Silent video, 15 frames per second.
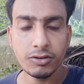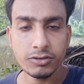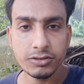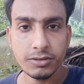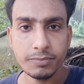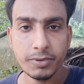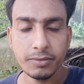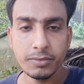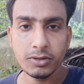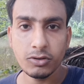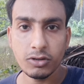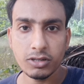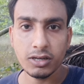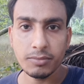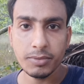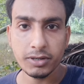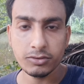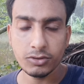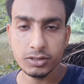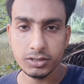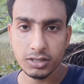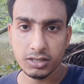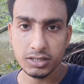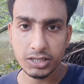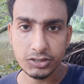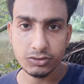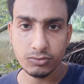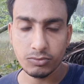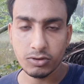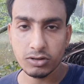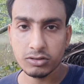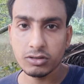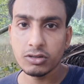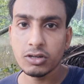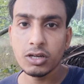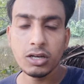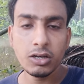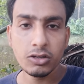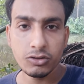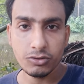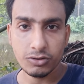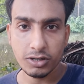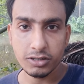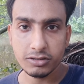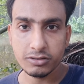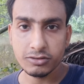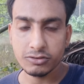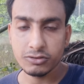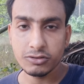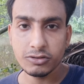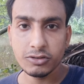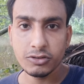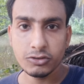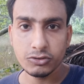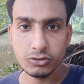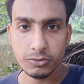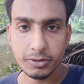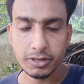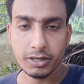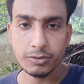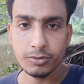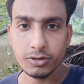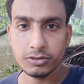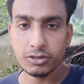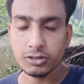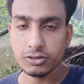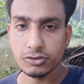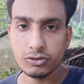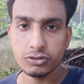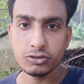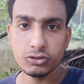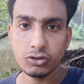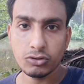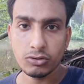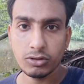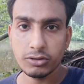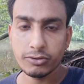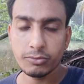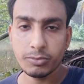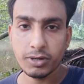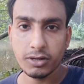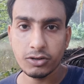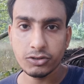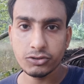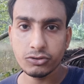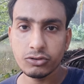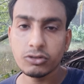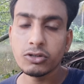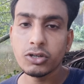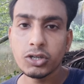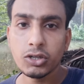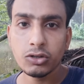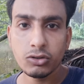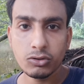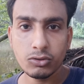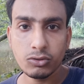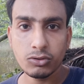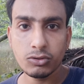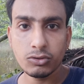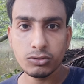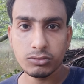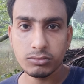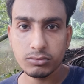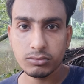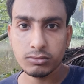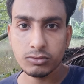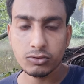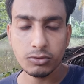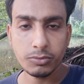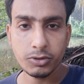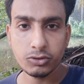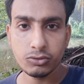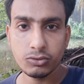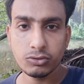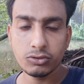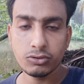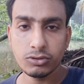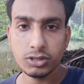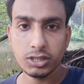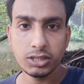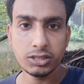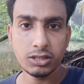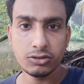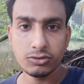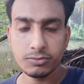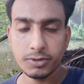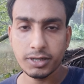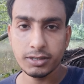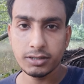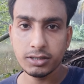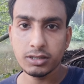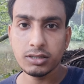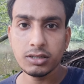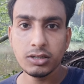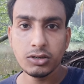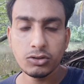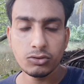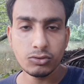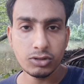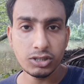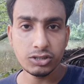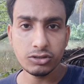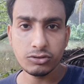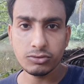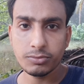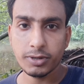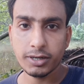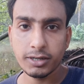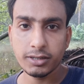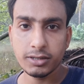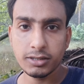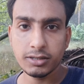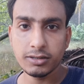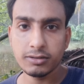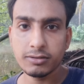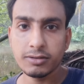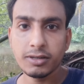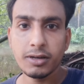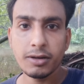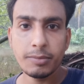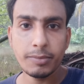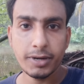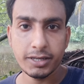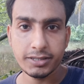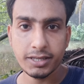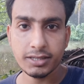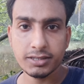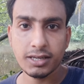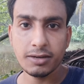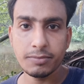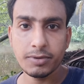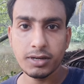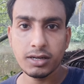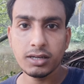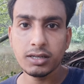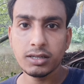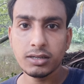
হোয়াটসঅ্যাপ পাবলিক ওয়েলকাম ব্যাক টু চ্যানেল রাজমল ব্লগ তো গাইজ সবাই কেমন আছো আশা করছি সকলে খুব ভালো আছো তো তোমরা যাও যে কিষানোর বার্থডে তো কিষানোর বার্থডেতে মানে সাবস্ক্রাইবরা